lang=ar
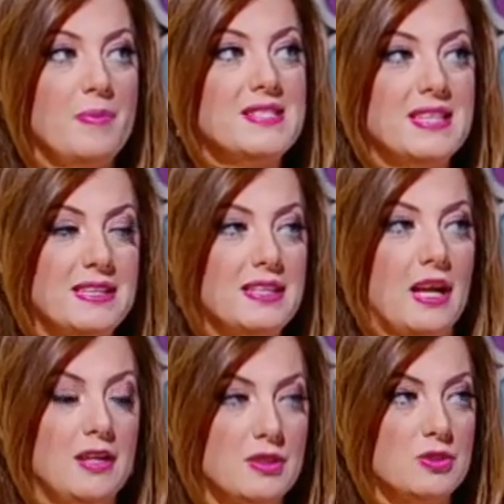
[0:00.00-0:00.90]
بياثر كثير
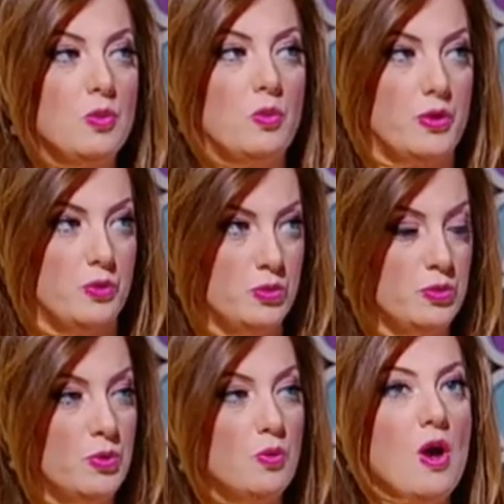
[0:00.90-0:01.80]
على تطور
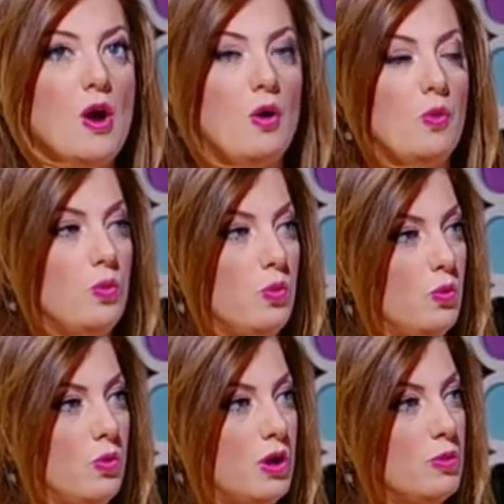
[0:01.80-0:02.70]
ونمو
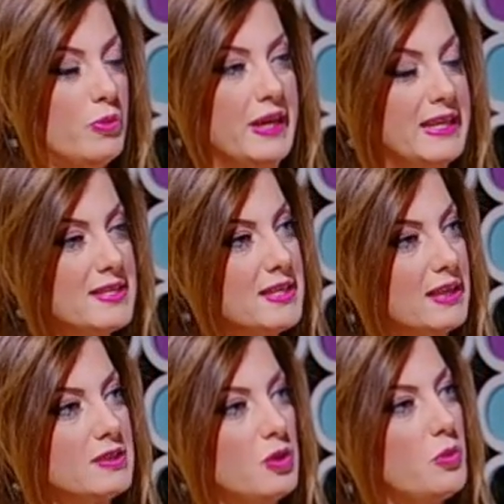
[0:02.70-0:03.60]
وممكن ياثر
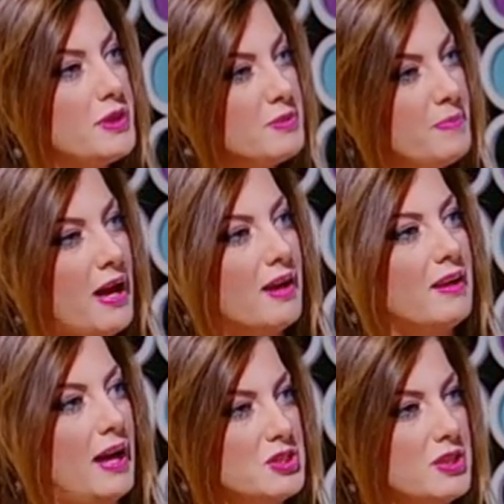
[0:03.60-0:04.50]
على تطور
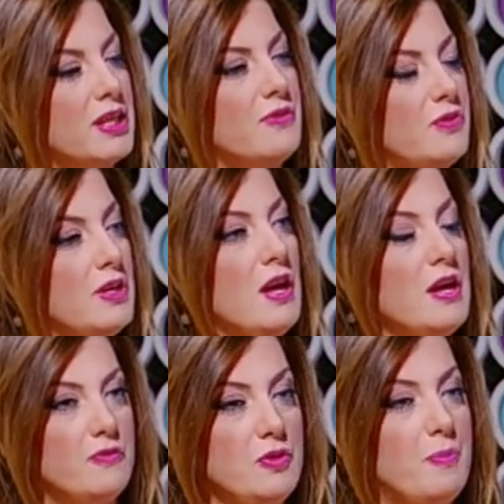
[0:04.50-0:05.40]
الدماغ عشان هيك في
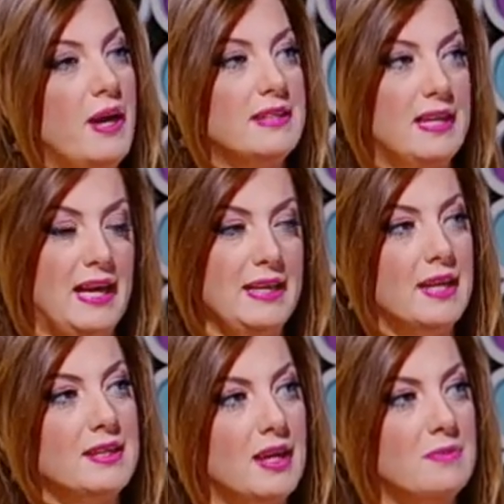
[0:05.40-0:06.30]
في بعض
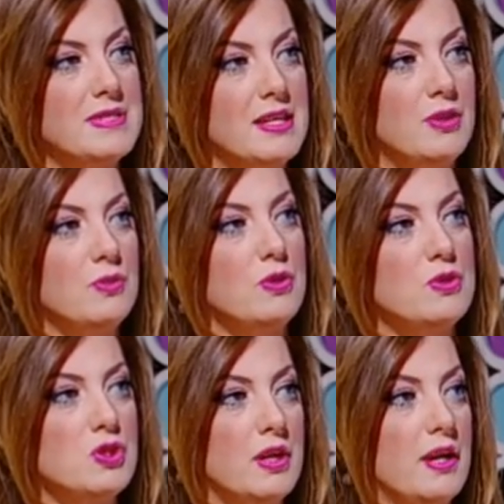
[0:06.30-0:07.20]
الاحيان كان مثلا
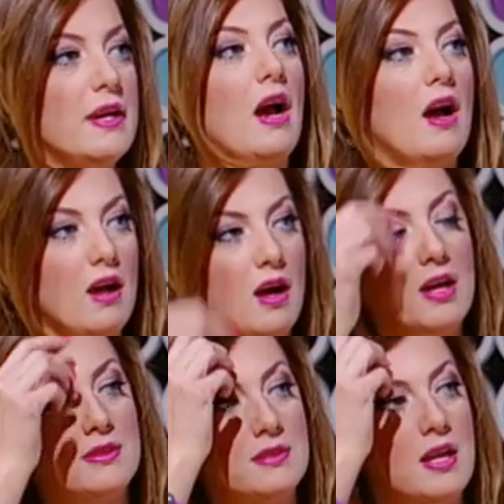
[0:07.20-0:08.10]
ينتج
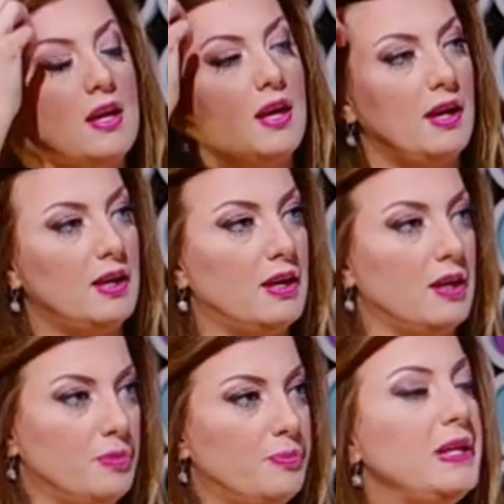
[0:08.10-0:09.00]
اعاقات التفاعلات
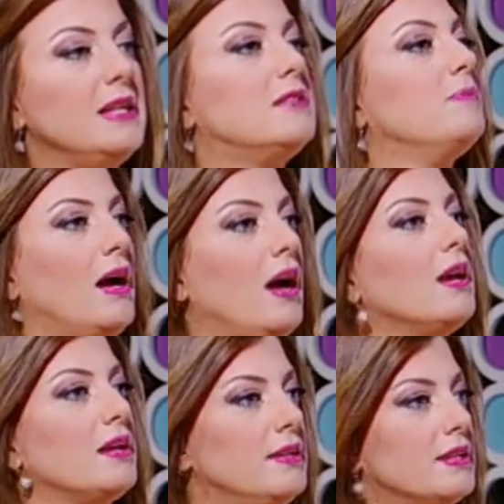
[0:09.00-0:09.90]
آه،
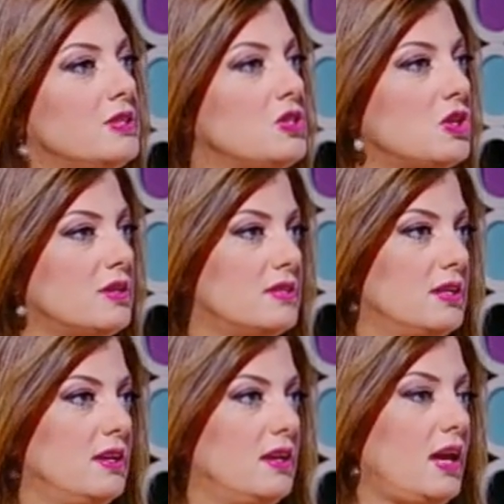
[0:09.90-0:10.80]
بالدماغ نتيجه
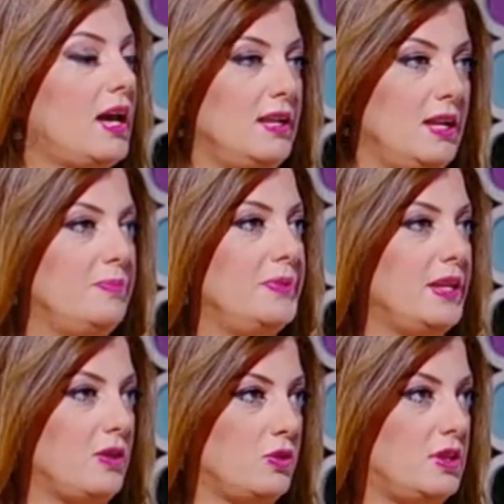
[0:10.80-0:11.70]
آه، خلل
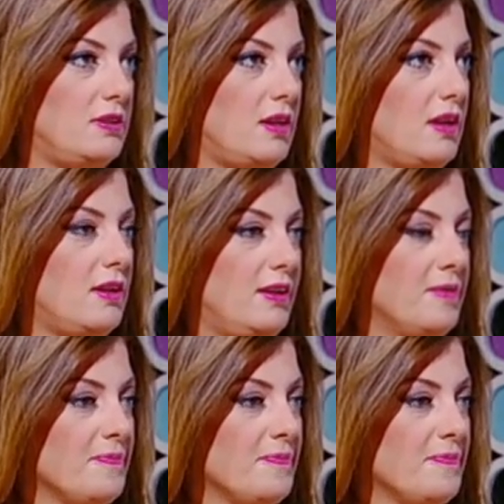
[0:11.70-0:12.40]
بالغده الدرقيه